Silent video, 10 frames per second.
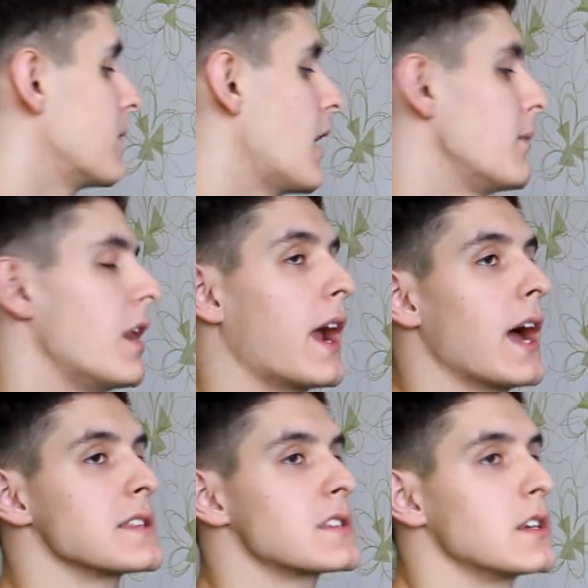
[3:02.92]

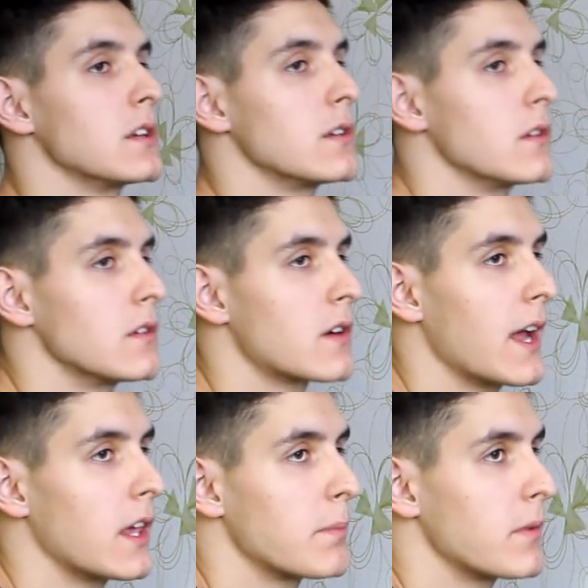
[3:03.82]
американский
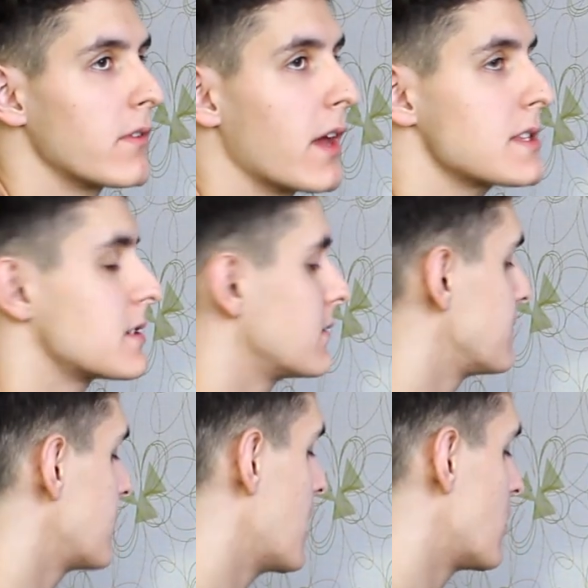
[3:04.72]
регги-певец,
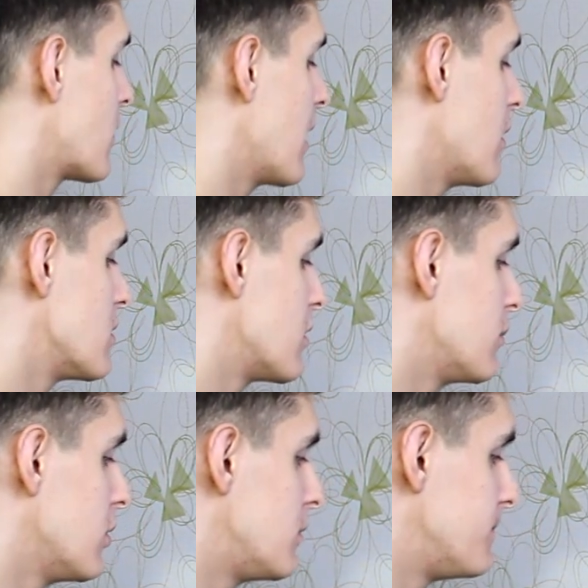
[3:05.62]
которого я очень
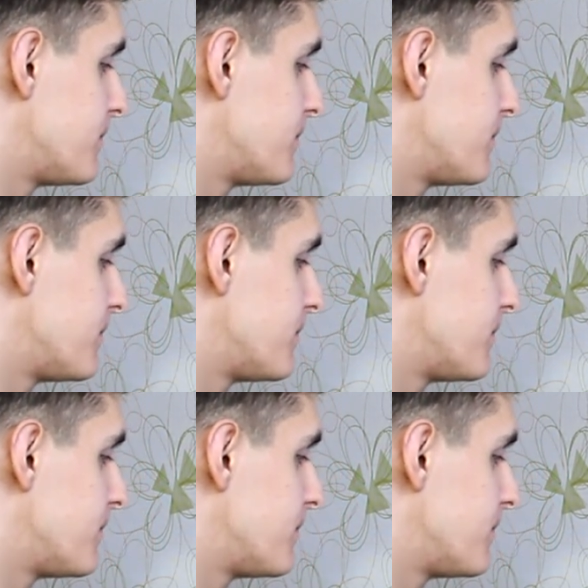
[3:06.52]
люблю,